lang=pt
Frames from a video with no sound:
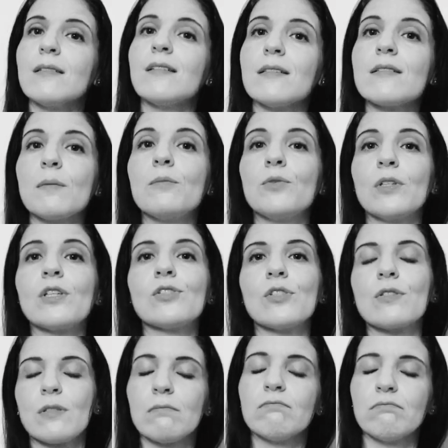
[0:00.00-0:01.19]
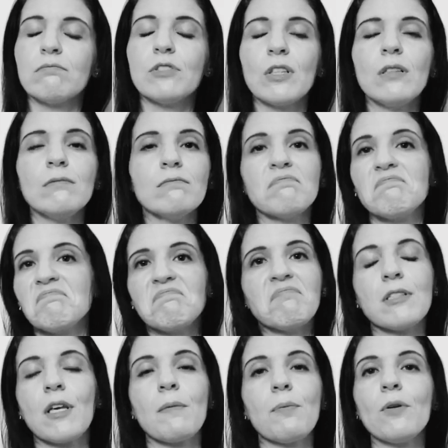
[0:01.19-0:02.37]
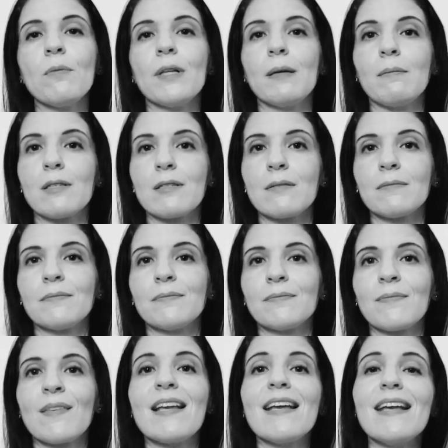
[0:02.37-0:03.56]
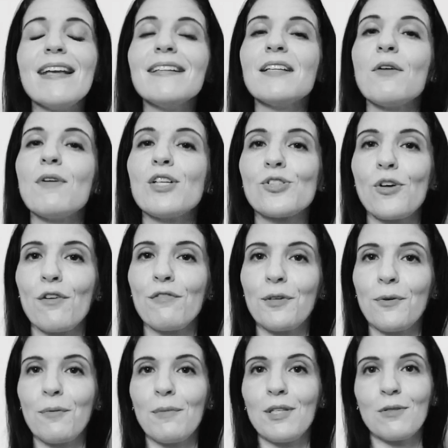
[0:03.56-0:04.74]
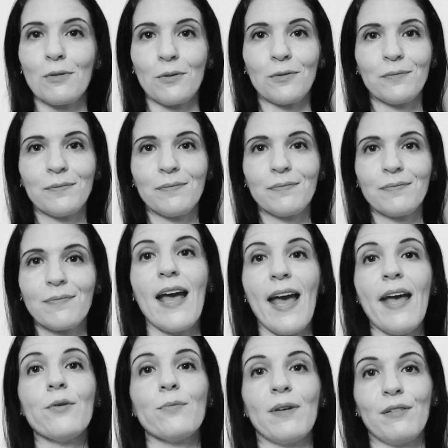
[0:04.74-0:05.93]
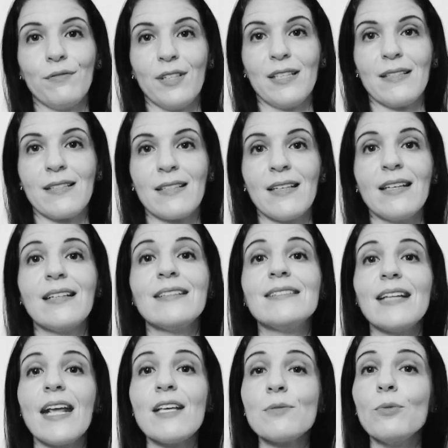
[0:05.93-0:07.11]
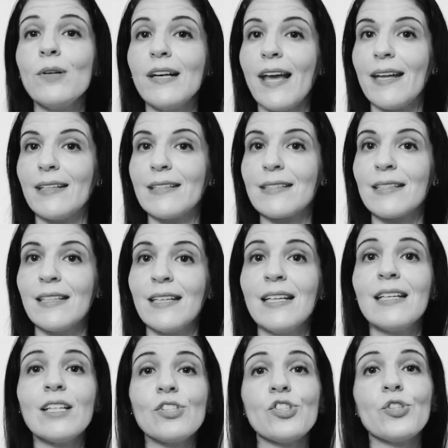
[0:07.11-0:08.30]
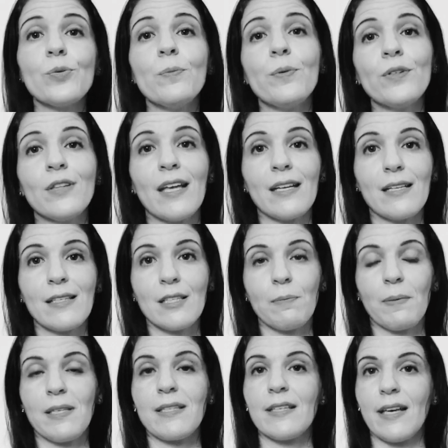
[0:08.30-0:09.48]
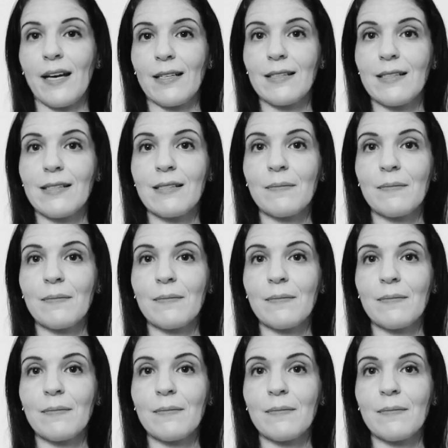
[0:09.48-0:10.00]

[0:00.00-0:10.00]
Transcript: A testemunha disse: Sim, sem problemas. Então a jovem começou. Era uma vez três mulheres que tinham poderes especiais.